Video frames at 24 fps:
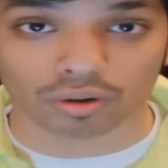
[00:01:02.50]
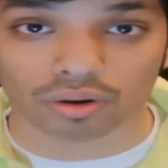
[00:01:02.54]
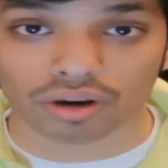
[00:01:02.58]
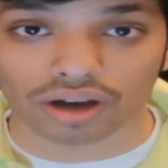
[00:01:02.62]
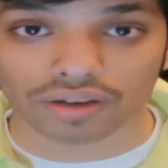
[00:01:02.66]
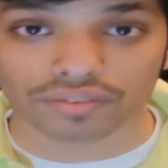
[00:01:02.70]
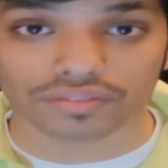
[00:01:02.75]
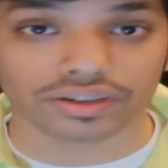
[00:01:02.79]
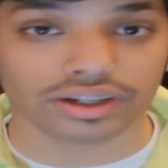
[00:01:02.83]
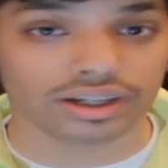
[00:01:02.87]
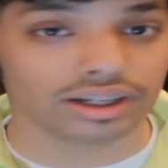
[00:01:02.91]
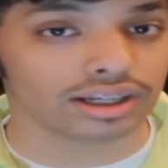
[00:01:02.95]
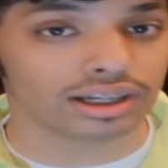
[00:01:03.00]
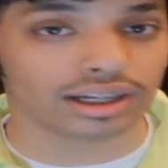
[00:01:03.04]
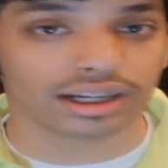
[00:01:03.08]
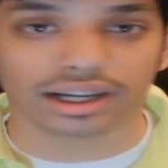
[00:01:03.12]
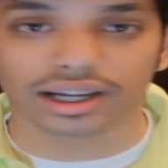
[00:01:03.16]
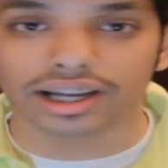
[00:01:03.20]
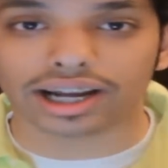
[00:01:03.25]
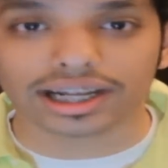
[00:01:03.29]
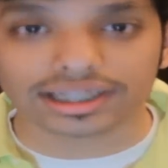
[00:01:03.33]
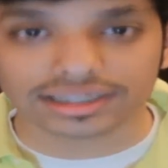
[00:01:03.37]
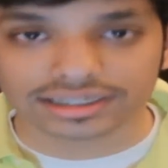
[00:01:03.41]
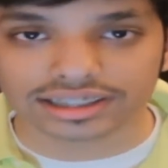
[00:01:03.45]
خرافي
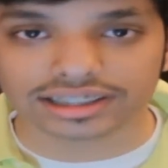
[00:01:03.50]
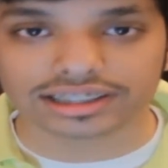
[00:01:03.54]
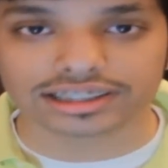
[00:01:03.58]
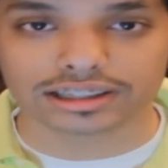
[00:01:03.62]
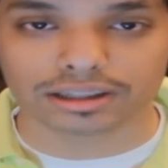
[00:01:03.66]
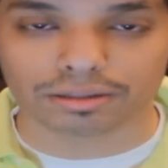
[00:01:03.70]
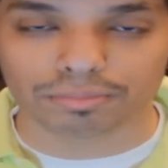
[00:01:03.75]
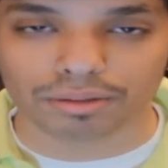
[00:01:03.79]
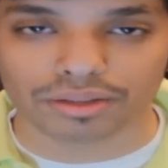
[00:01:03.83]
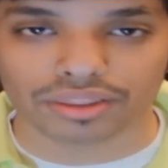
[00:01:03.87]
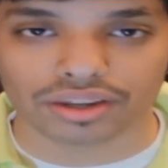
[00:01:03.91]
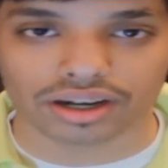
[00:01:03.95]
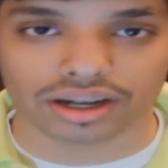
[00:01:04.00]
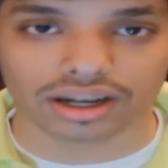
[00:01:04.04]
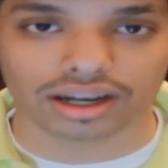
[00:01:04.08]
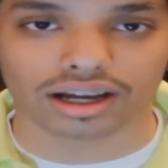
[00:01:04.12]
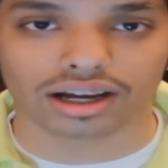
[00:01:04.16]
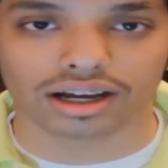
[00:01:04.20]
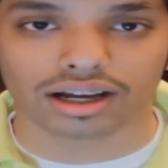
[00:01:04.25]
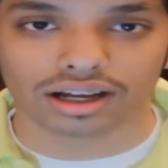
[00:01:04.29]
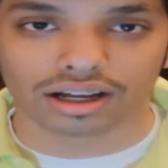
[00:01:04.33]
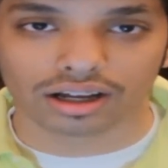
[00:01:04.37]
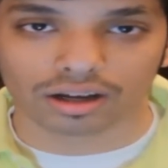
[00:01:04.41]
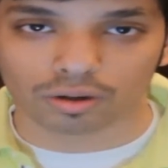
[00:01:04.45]
راح ترجع باذن
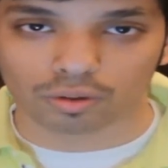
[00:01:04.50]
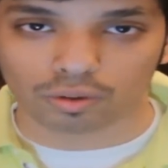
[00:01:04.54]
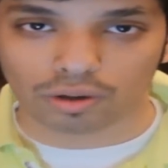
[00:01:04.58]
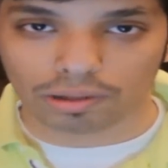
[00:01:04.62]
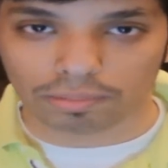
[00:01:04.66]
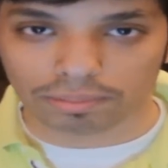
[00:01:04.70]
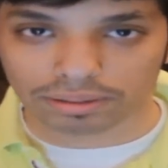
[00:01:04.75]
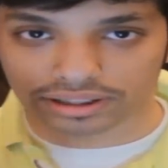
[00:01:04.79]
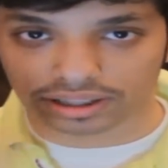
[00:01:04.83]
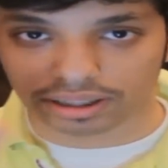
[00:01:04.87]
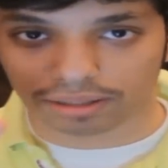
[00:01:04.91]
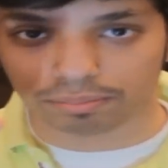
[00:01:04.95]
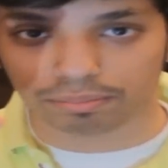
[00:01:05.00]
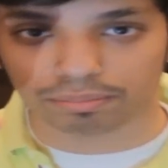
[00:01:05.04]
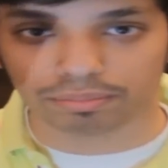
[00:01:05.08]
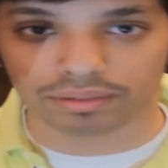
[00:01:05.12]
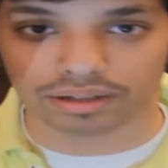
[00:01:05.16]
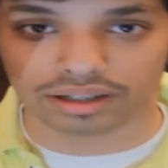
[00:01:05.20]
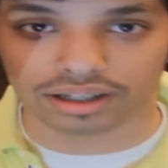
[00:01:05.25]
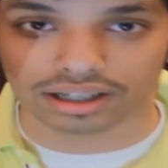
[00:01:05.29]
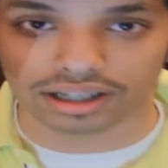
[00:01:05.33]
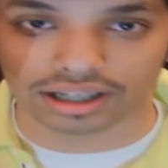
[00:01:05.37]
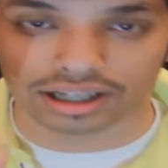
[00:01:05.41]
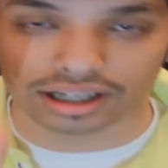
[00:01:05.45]
الله وحبيت انب
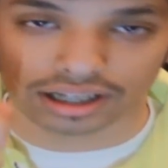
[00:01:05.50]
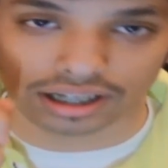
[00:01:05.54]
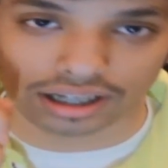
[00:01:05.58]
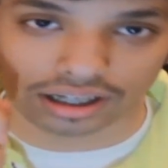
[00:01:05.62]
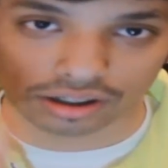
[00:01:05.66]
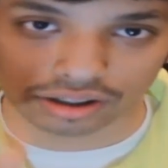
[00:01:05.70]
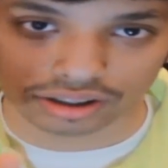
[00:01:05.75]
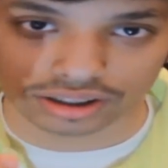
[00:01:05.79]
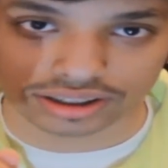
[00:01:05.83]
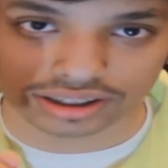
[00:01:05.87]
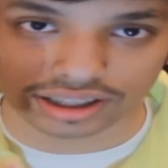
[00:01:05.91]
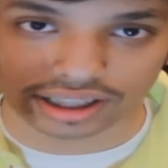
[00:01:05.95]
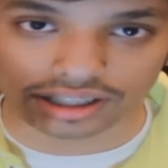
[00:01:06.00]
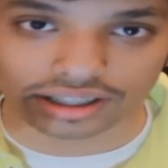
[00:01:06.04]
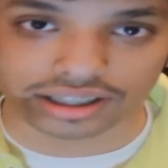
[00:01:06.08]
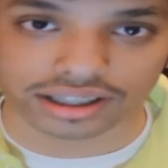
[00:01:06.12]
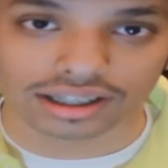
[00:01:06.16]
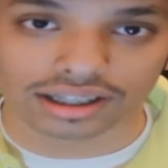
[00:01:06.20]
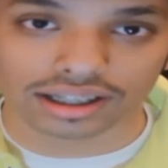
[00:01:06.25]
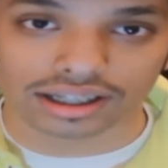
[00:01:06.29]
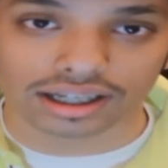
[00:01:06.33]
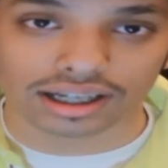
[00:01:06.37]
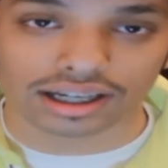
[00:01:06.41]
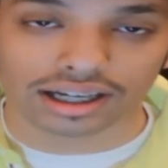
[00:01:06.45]
آه، اقول لك شيء
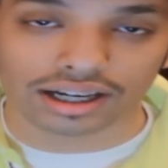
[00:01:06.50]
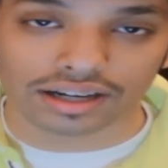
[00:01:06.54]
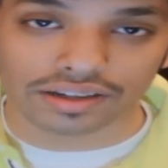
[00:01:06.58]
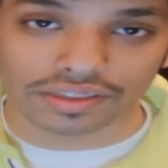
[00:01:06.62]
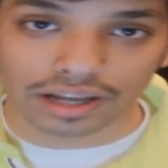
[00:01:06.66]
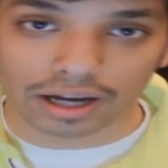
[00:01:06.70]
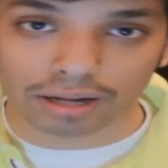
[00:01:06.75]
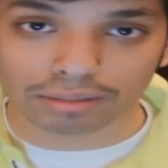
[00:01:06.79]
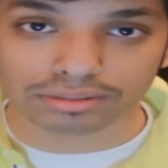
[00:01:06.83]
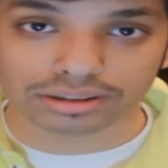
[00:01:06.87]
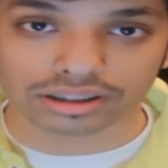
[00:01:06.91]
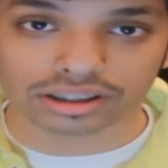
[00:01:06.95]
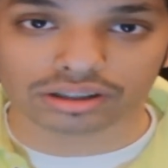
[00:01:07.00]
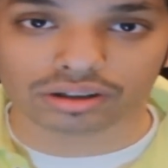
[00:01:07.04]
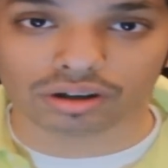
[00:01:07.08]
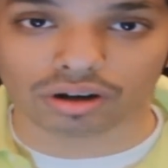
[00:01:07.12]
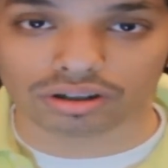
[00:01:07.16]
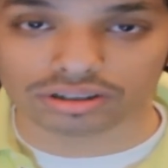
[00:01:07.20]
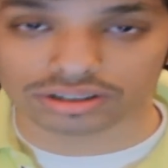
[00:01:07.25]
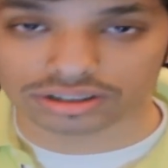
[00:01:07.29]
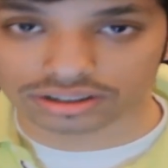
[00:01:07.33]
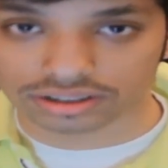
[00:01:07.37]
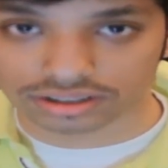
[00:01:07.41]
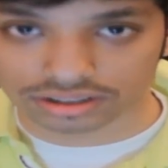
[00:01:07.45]
آه، اذا حاب تشتري
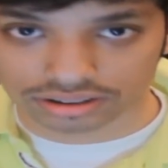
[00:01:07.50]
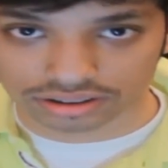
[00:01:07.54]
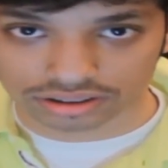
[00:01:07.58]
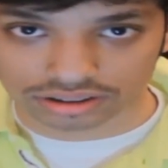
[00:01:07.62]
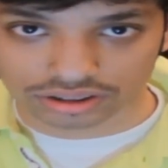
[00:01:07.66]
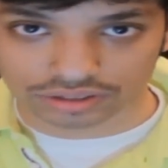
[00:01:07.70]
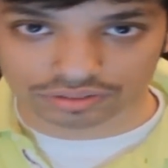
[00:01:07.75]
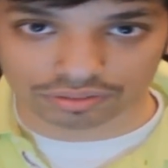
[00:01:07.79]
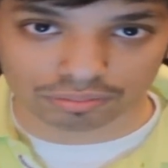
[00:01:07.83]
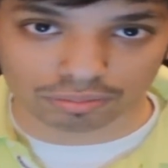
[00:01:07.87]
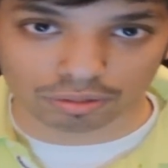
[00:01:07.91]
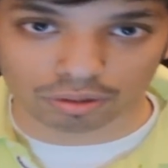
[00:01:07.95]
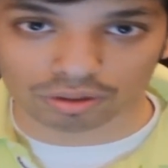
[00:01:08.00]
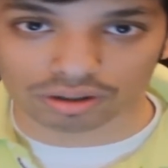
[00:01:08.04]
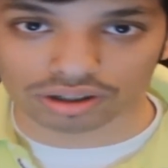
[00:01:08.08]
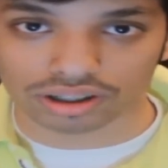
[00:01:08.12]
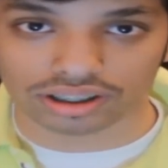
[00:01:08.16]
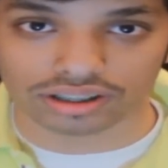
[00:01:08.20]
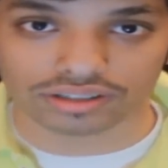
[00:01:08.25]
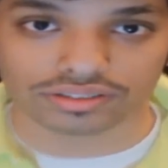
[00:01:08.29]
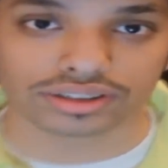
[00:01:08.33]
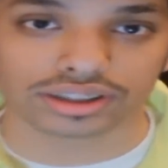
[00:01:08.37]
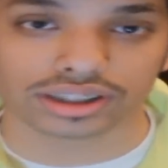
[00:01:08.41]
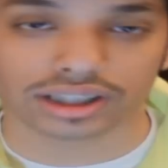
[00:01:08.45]
كوز شوف الموقع
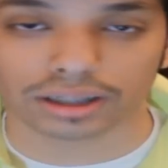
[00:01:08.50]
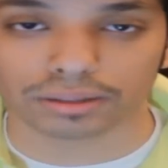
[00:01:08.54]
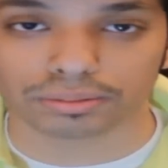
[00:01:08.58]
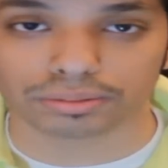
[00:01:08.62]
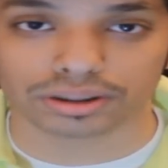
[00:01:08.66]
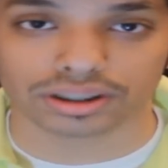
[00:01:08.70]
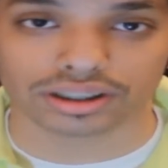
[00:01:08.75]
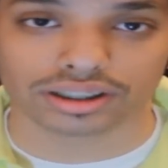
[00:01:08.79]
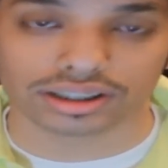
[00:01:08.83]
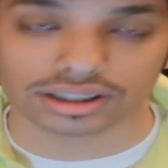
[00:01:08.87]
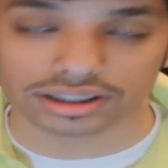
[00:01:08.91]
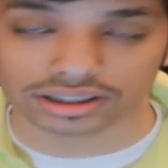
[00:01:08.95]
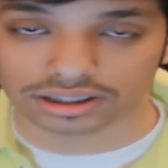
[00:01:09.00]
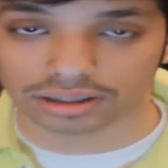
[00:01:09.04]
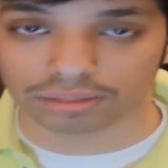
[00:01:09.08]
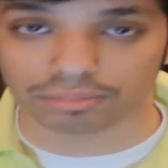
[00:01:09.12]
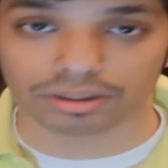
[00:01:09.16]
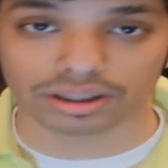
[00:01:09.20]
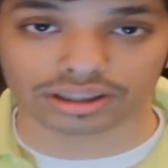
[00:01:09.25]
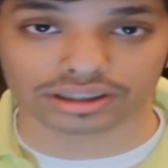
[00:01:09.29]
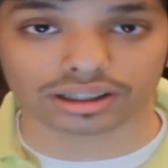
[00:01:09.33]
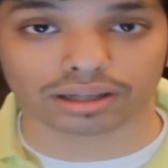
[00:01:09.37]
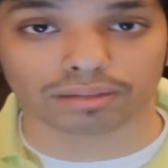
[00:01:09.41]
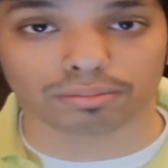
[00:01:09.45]
اللي في الديسكربشن اشتري
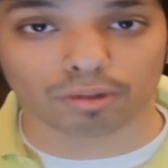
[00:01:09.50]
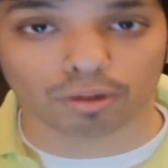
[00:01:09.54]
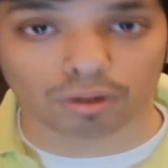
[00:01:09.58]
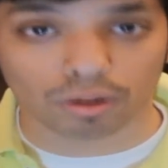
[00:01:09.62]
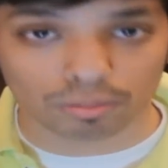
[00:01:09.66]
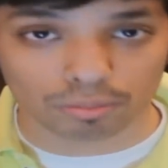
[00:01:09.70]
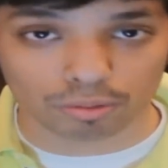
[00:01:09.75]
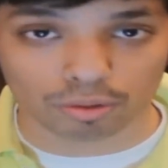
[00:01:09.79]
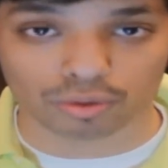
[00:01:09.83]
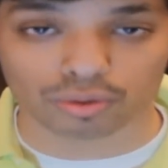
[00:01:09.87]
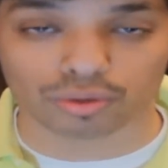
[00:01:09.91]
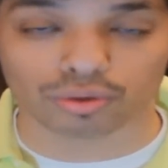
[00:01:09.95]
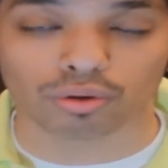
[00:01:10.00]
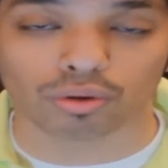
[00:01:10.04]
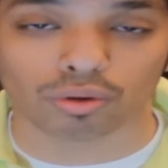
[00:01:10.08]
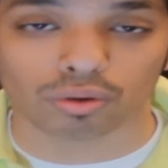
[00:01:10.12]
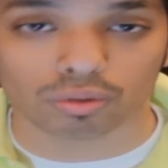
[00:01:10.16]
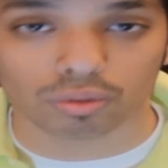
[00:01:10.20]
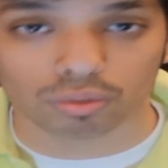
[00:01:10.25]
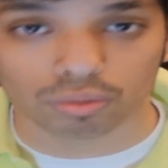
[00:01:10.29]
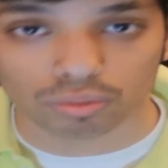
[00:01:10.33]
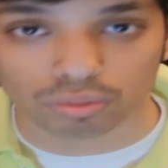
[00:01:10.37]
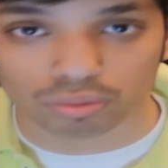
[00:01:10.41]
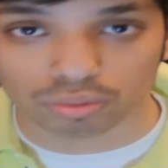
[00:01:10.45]
منه ترى موقع
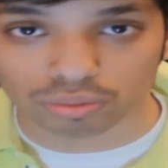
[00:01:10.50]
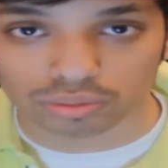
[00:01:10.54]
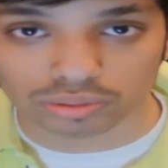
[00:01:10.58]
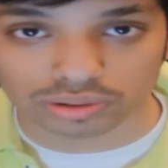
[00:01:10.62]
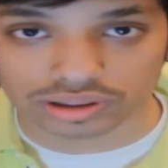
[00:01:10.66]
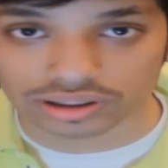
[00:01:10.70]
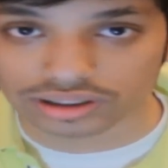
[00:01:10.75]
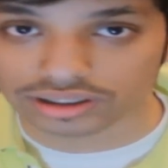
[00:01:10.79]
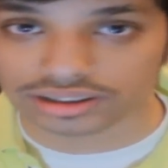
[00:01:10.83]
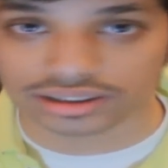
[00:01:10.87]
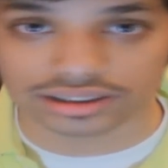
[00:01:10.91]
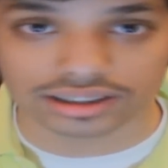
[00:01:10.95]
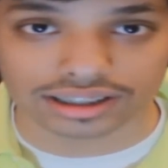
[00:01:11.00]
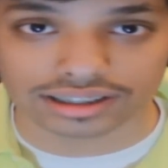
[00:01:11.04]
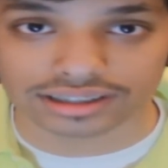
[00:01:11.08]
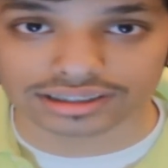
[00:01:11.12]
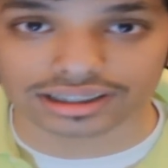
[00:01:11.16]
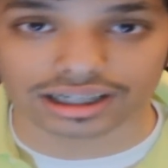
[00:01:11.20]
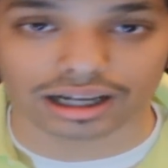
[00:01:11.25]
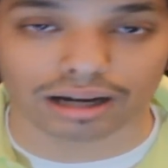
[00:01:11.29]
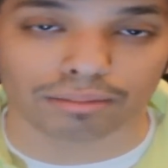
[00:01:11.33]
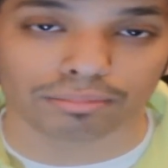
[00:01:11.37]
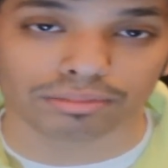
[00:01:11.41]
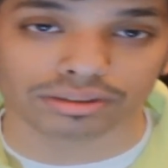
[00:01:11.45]
موثوق وجدا
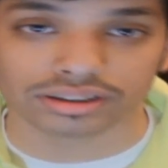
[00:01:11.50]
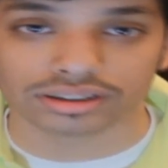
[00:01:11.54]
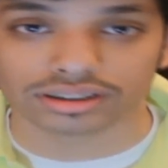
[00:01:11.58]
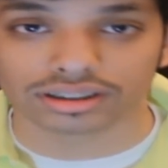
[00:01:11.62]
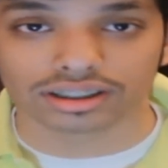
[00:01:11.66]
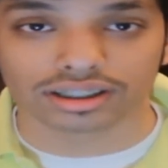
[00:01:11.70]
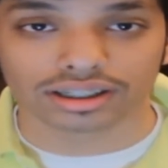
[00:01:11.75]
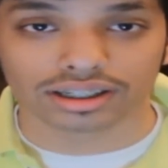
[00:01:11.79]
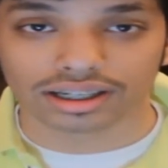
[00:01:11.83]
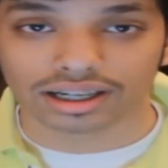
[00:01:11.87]
جامد